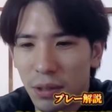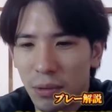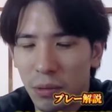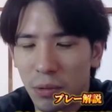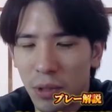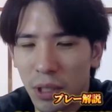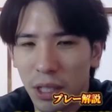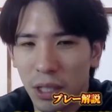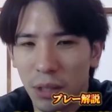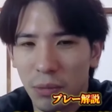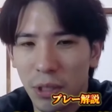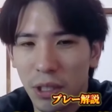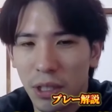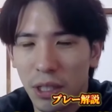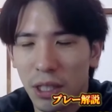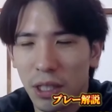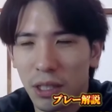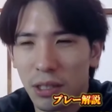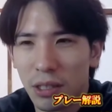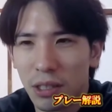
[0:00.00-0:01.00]
でもなんか
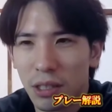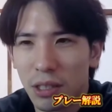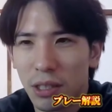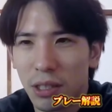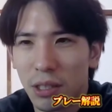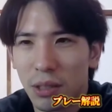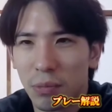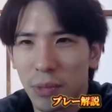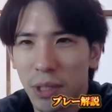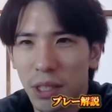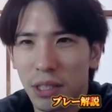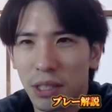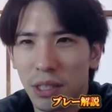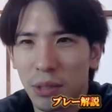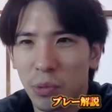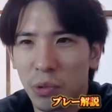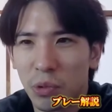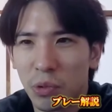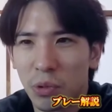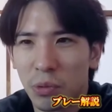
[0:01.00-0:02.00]
見た感じめっ
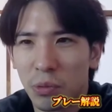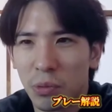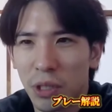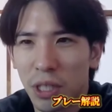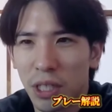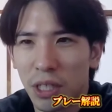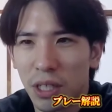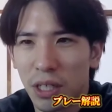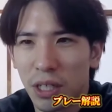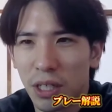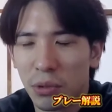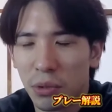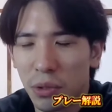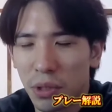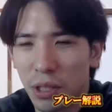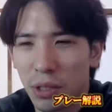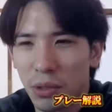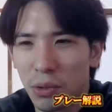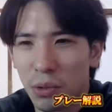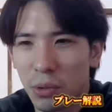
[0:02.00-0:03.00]
ちゃボールもらいた
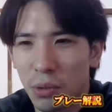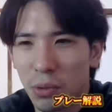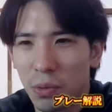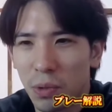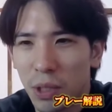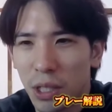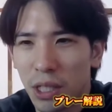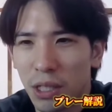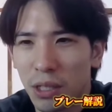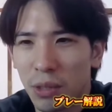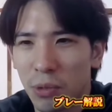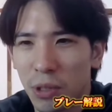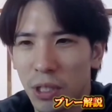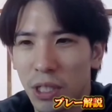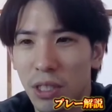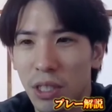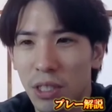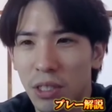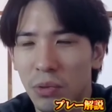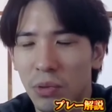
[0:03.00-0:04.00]
がるっていうわけ
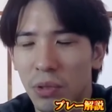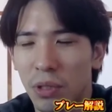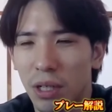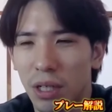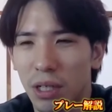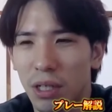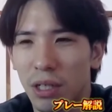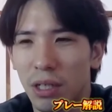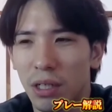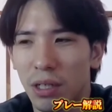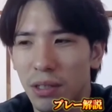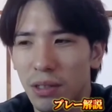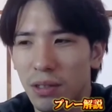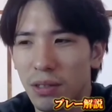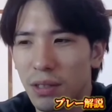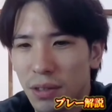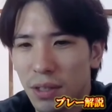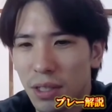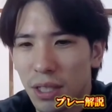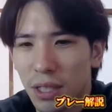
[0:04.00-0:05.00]
でもなさそうだか
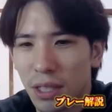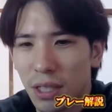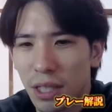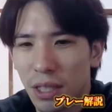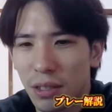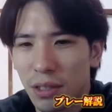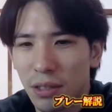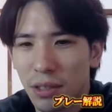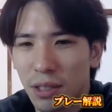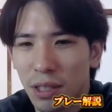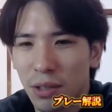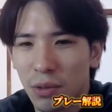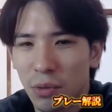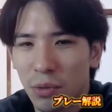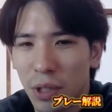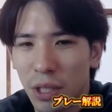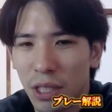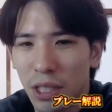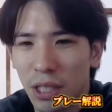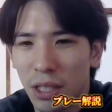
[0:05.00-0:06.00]
らだからサンズで
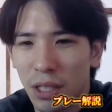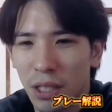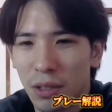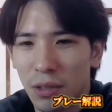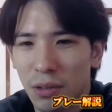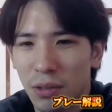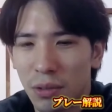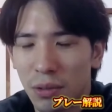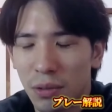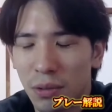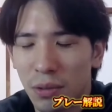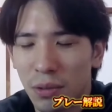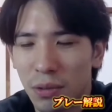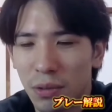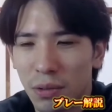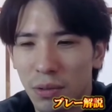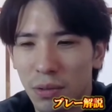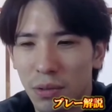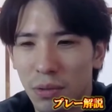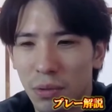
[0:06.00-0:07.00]
の脇
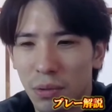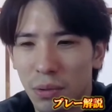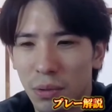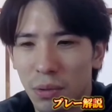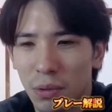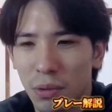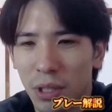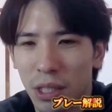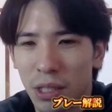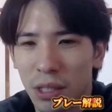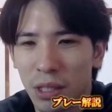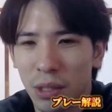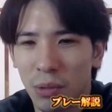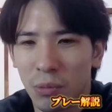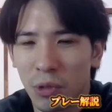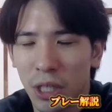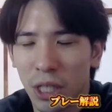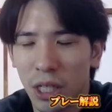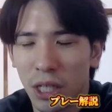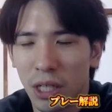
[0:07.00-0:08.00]
役を何
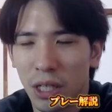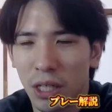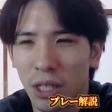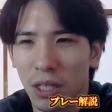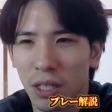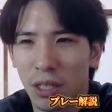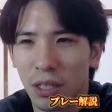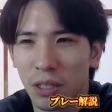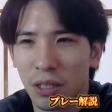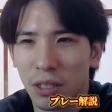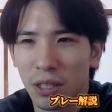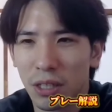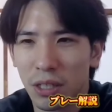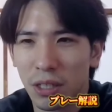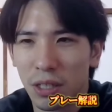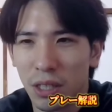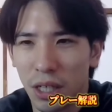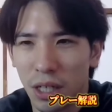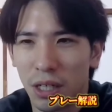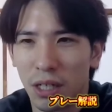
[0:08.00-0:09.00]
年も経験
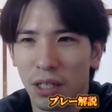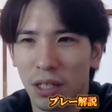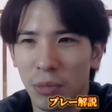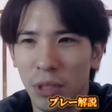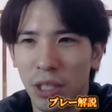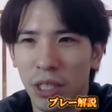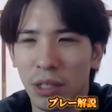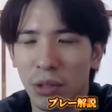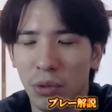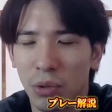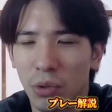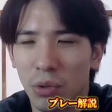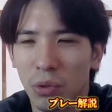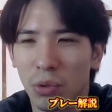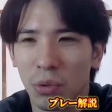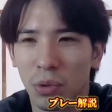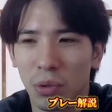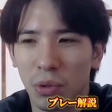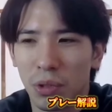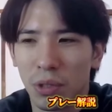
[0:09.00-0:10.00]
したミケル
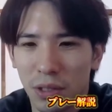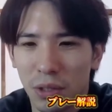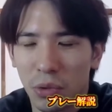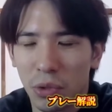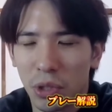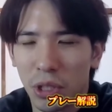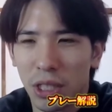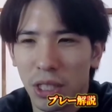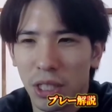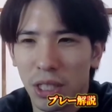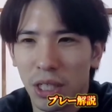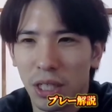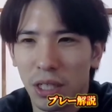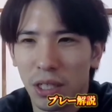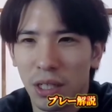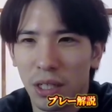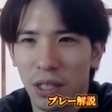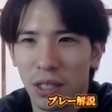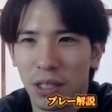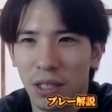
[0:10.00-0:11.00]
と少しだ
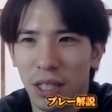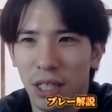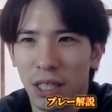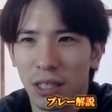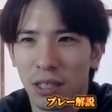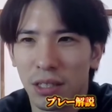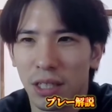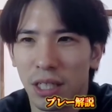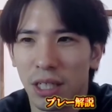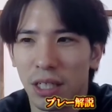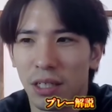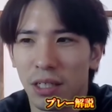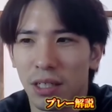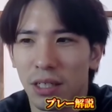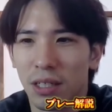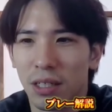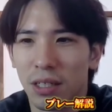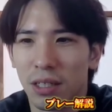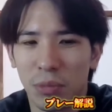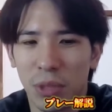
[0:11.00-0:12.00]
けエース
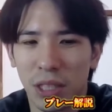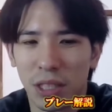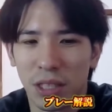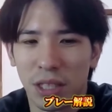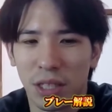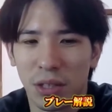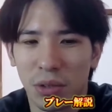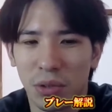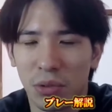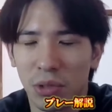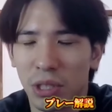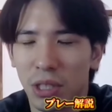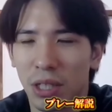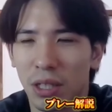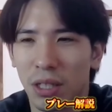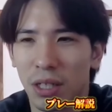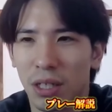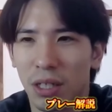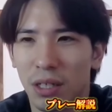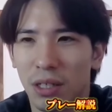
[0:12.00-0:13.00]
でバスケット
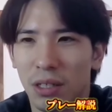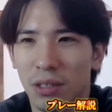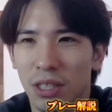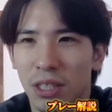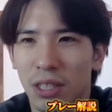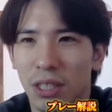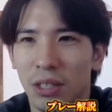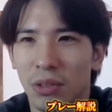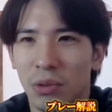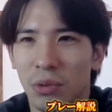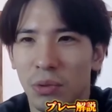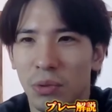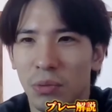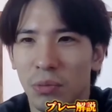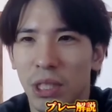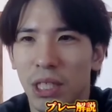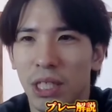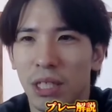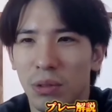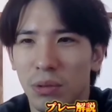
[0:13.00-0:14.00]
してた時期
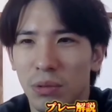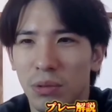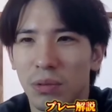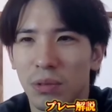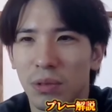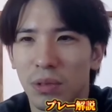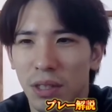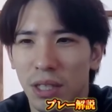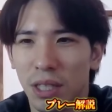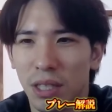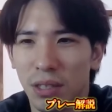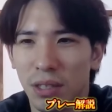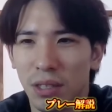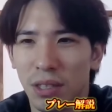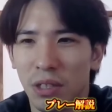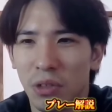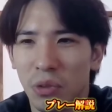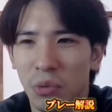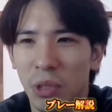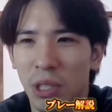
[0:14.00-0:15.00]
のミケル
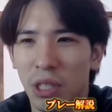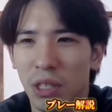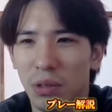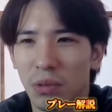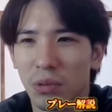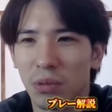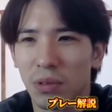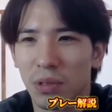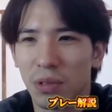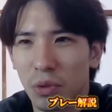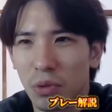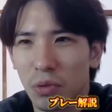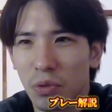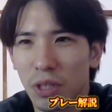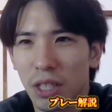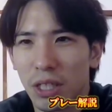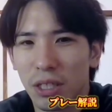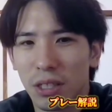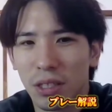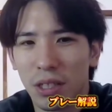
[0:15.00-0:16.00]
ネッツでのミケルこ
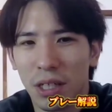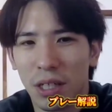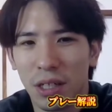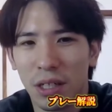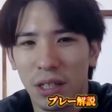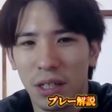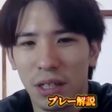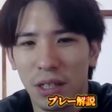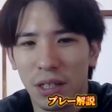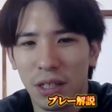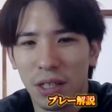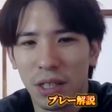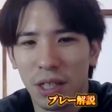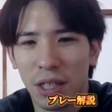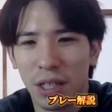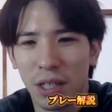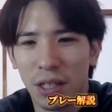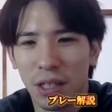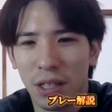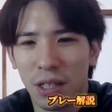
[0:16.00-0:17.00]
の2つが
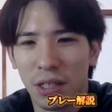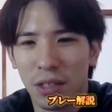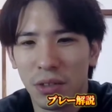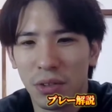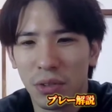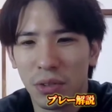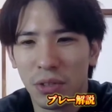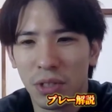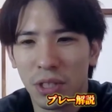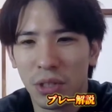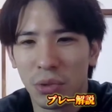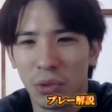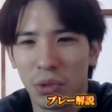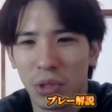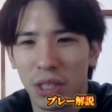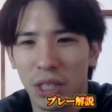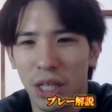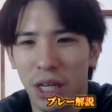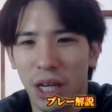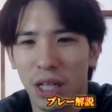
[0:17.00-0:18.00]
経験
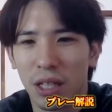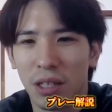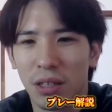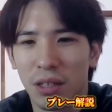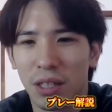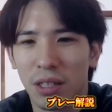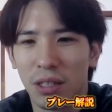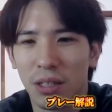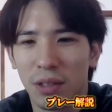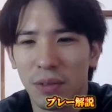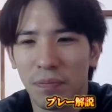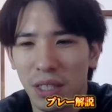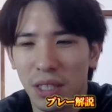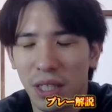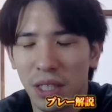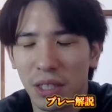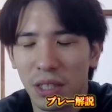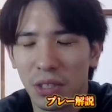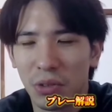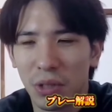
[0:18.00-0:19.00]
値としてあって
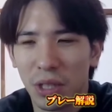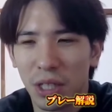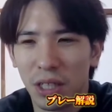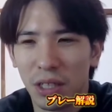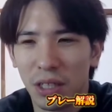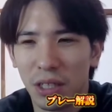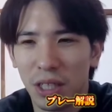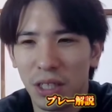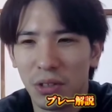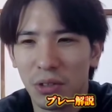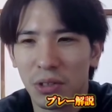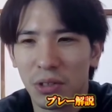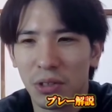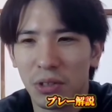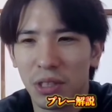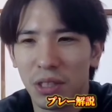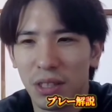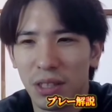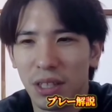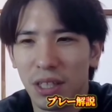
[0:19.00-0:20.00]
で最終的に
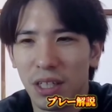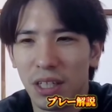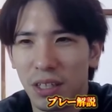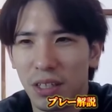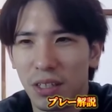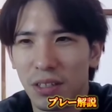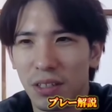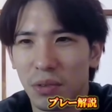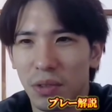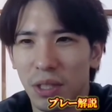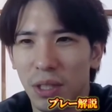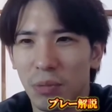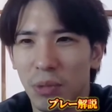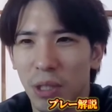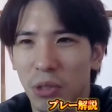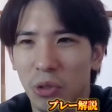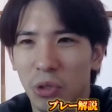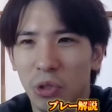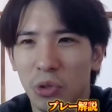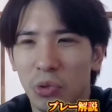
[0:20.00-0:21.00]
ニックス行ってこの
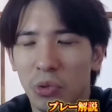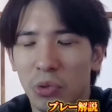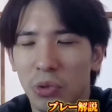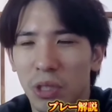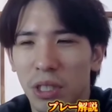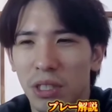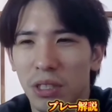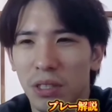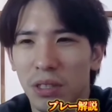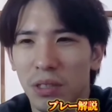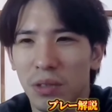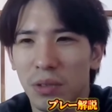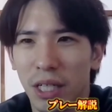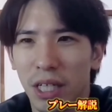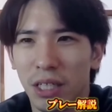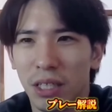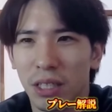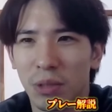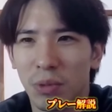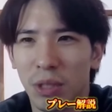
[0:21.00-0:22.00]
今のちょうどいい
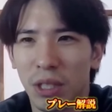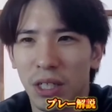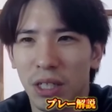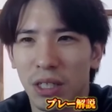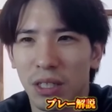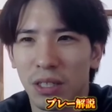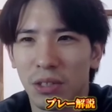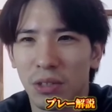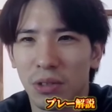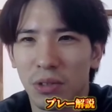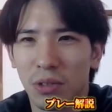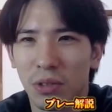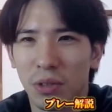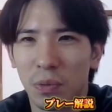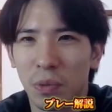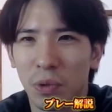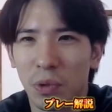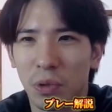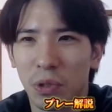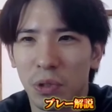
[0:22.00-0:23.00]
エースみたいにずっ
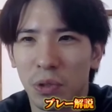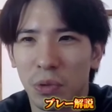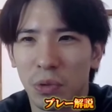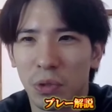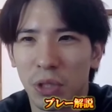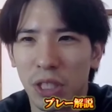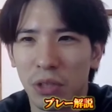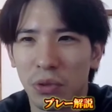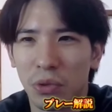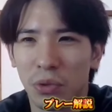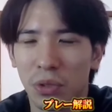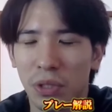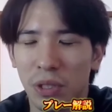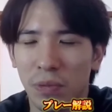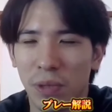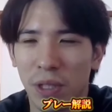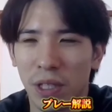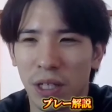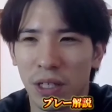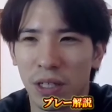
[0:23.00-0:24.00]
とボールよこせよこ
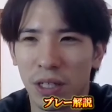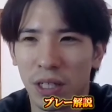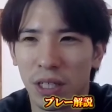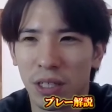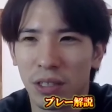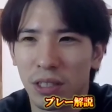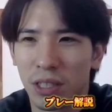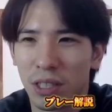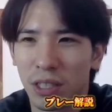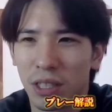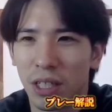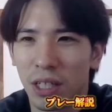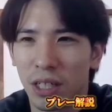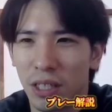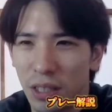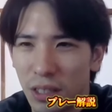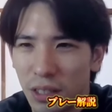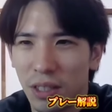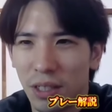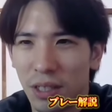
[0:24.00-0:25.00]
せみたいな感じじゃ
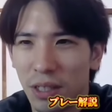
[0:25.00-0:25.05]
ない